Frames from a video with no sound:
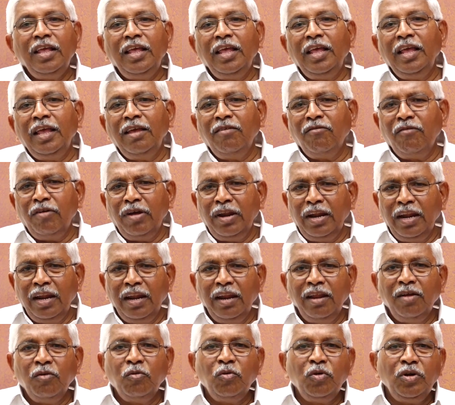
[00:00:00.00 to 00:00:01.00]

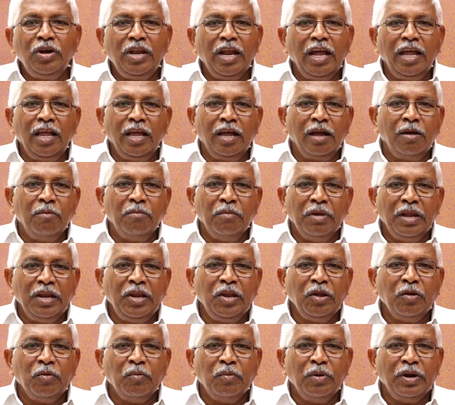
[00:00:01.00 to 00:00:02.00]
ఇవన్నీ ఉంటాయి ఇక
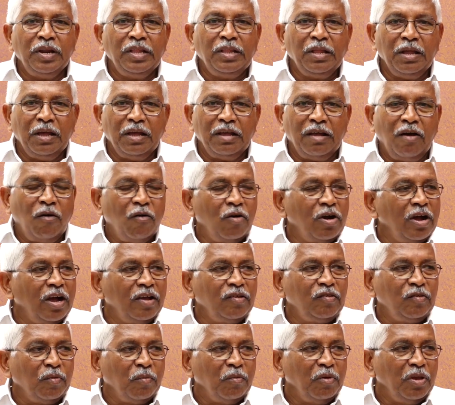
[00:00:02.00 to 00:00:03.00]
మీటింగ్ పెడితే
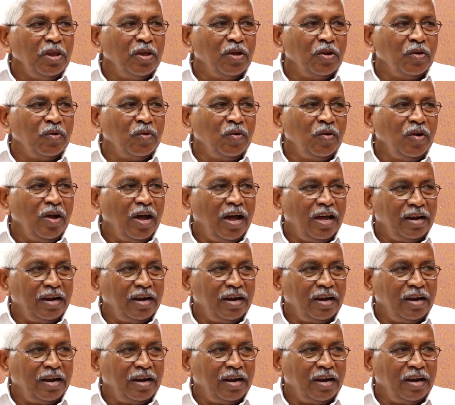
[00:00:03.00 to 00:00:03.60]
అవకాశం ఇయ్యరు